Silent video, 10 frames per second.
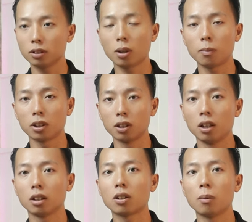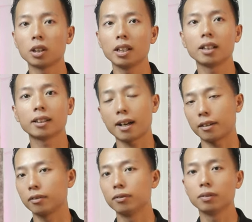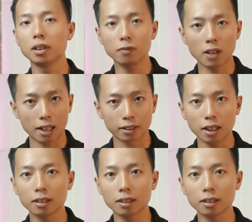cho mọi người có một cái nền tảng vững vàng